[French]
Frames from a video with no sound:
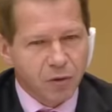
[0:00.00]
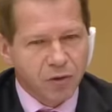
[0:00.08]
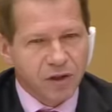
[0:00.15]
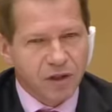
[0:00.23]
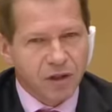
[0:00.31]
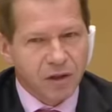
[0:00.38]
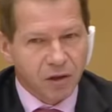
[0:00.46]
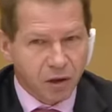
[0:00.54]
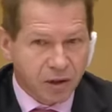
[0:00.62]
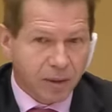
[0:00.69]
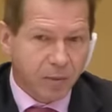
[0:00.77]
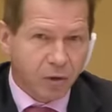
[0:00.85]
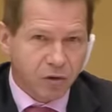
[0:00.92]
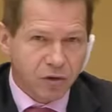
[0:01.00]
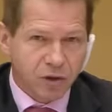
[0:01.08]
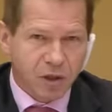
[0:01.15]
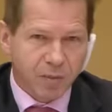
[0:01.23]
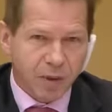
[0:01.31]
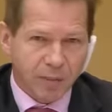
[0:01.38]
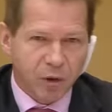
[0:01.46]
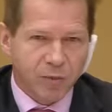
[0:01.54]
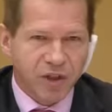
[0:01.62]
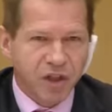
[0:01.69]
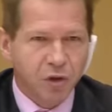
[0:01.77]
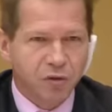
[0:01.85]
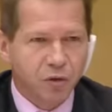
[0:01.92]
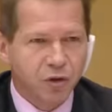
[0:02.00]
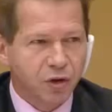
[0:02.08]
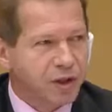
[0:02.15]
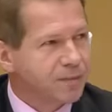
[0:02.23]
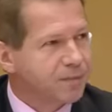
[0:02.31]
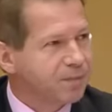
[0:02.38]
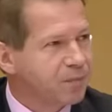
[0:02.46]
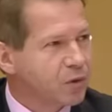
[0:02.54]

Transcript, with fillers: et donc c'est notamment ce qui permet aux machines de fonctionner.